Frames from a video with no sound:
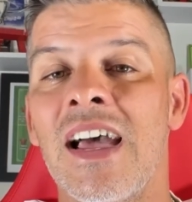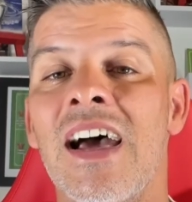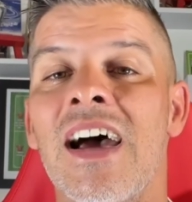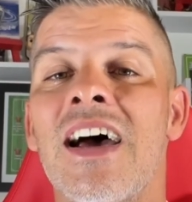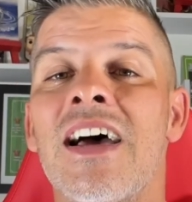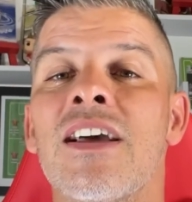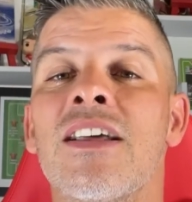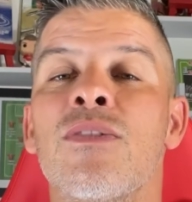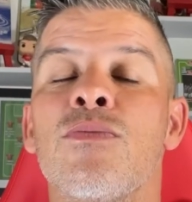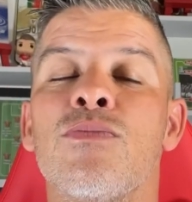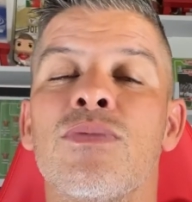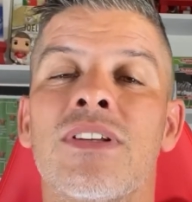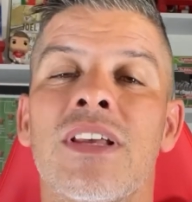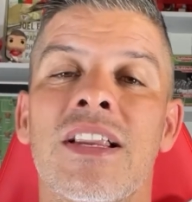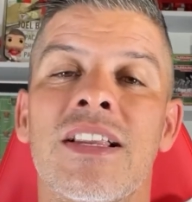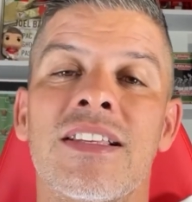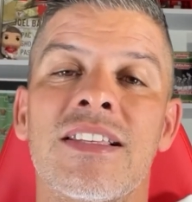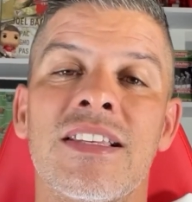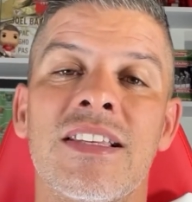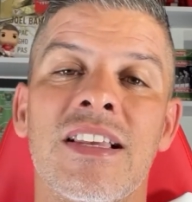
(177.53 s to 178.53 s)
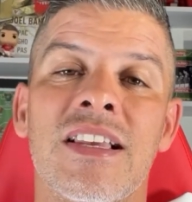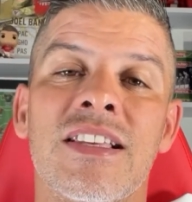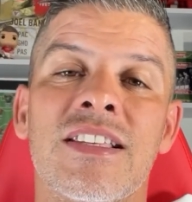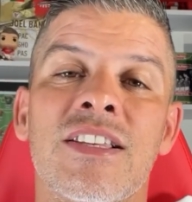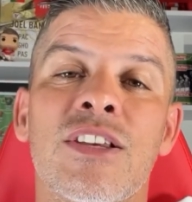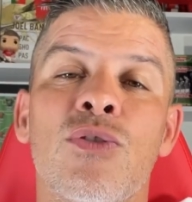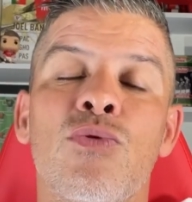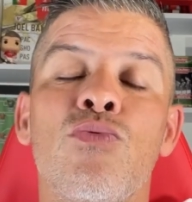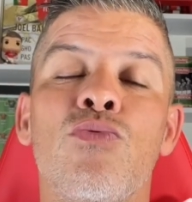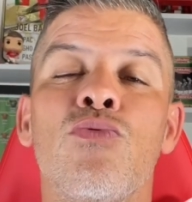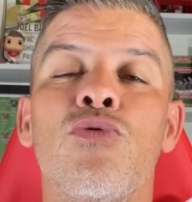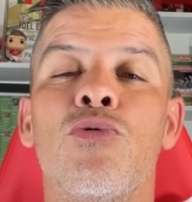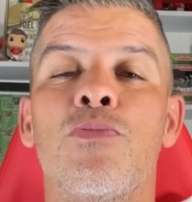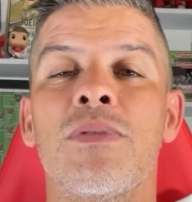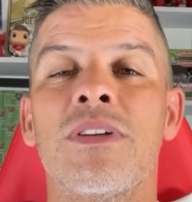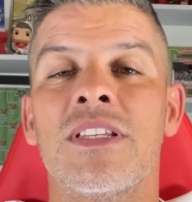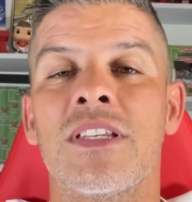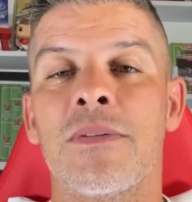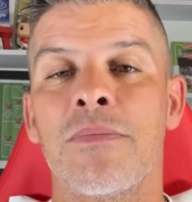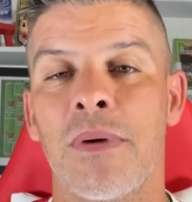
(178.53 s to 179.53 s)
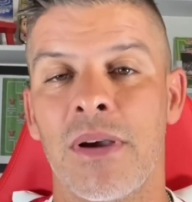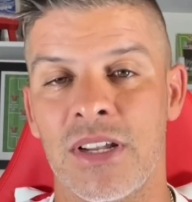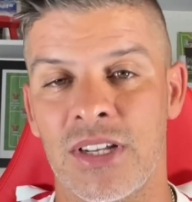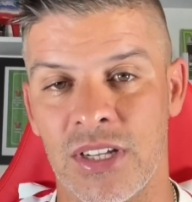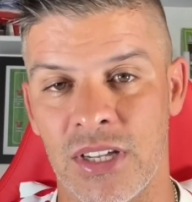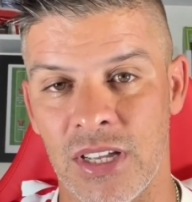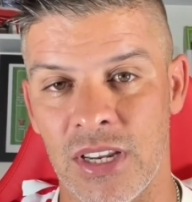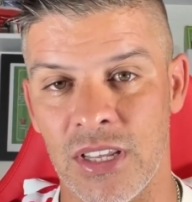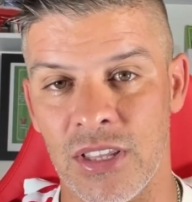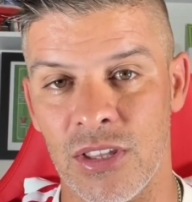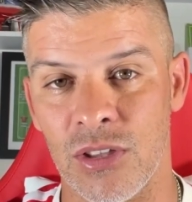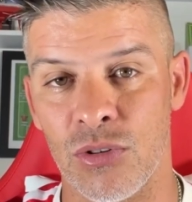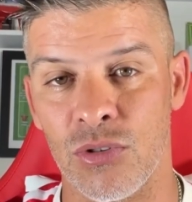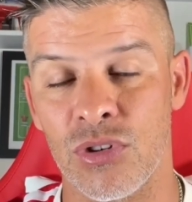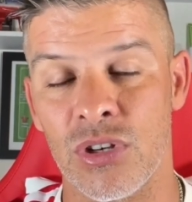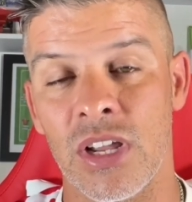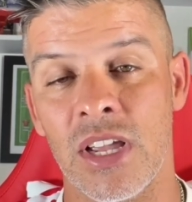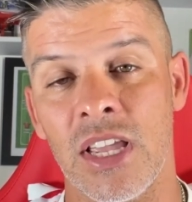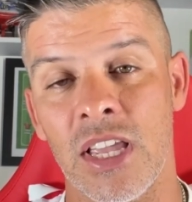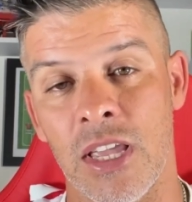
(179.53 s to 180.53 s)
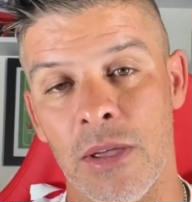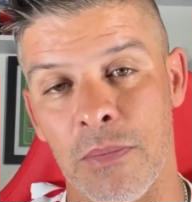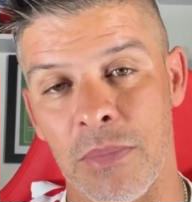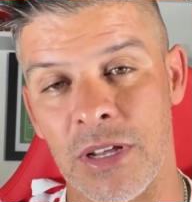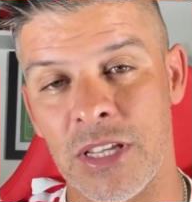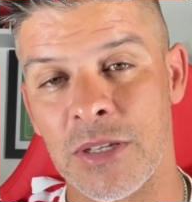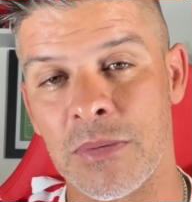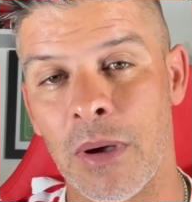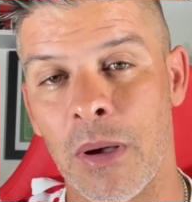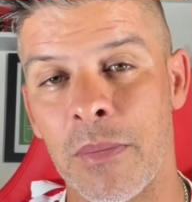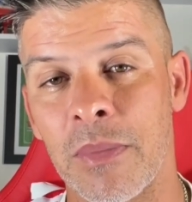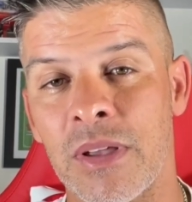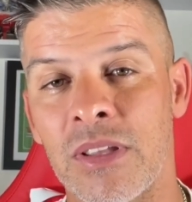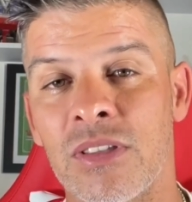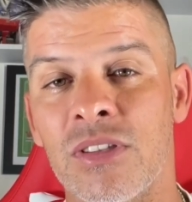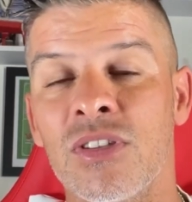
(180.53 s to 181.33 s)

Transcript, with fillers: a começar assim a ser um dos principais críticos principalmente